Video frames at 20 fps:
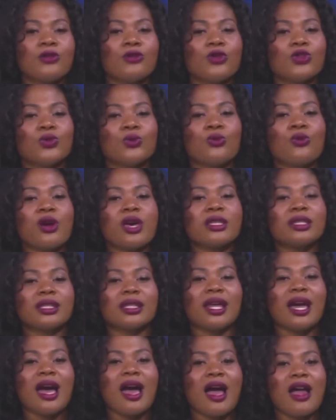Nos
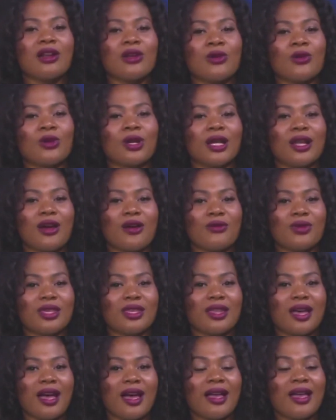muestra algo de la
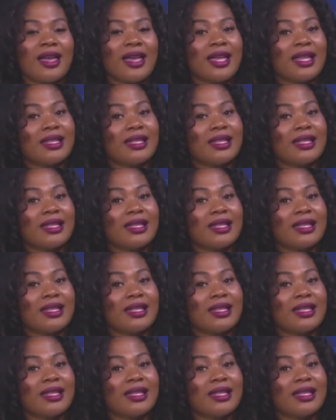vida,